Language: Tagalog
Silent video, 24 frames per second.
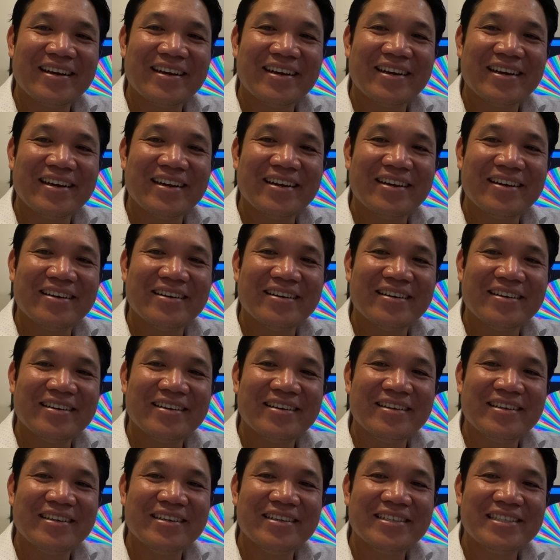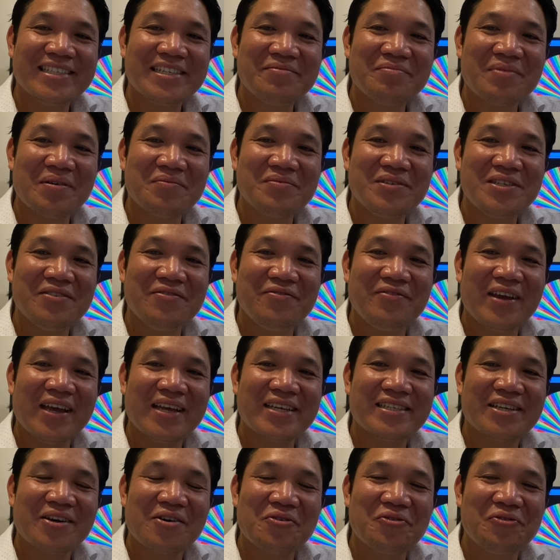There you go. Si Ma'am
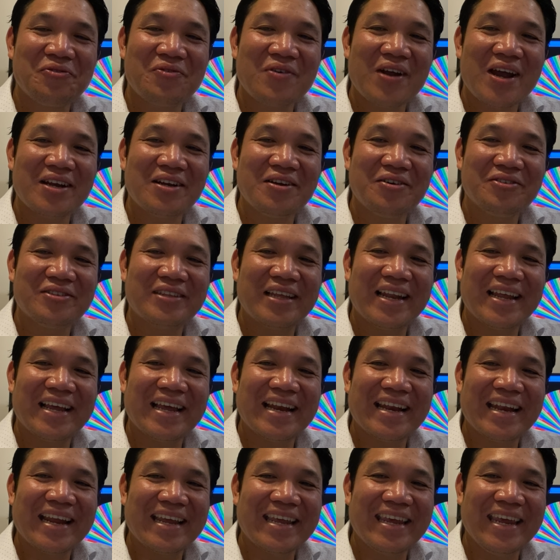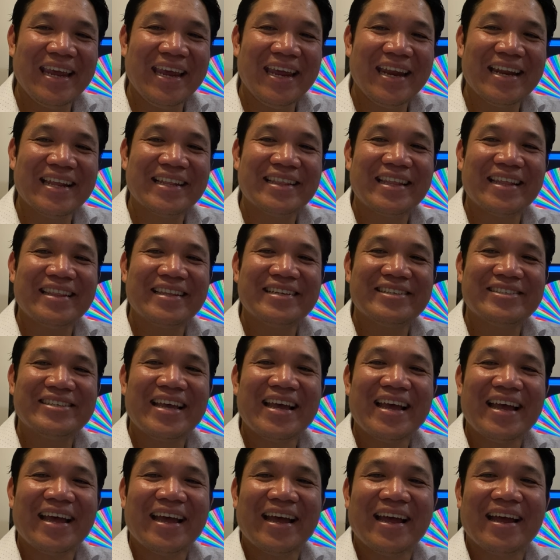Jivesa Honrado, talagang nagiinit pa din
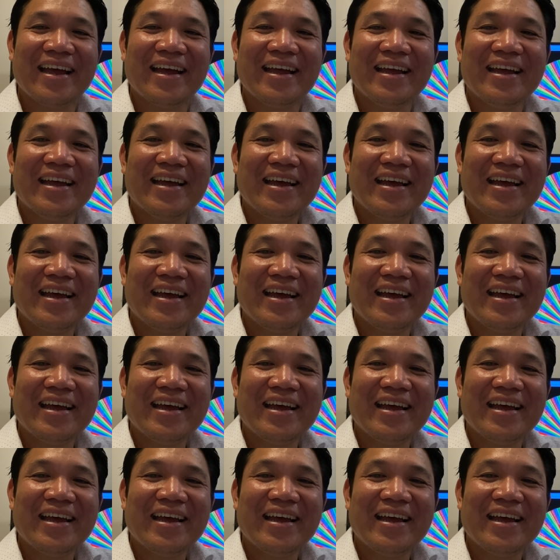siya.